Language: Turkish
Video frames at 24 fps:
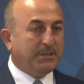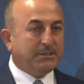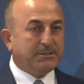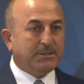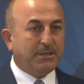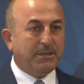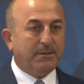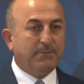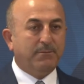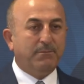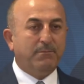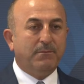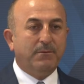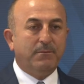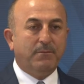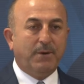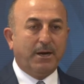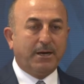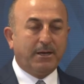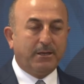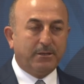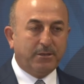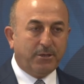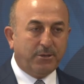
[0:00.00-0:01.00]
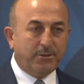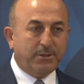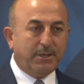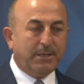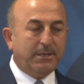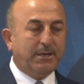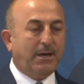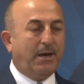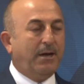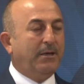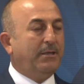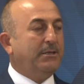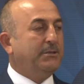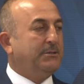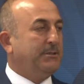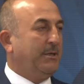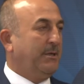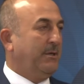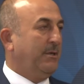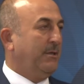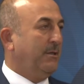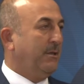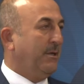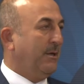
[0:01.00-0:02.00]
Biz de Makedonya'yı aynı
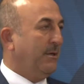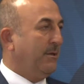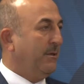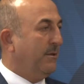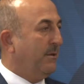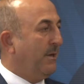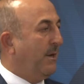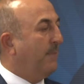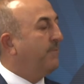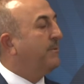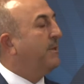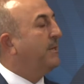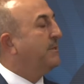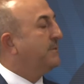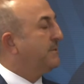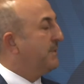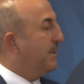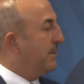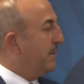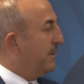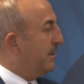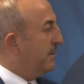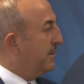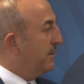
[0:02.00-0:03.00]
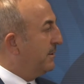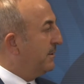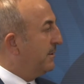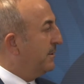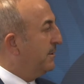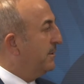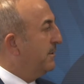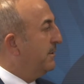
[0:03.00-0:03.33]
şekilde hep destekledik.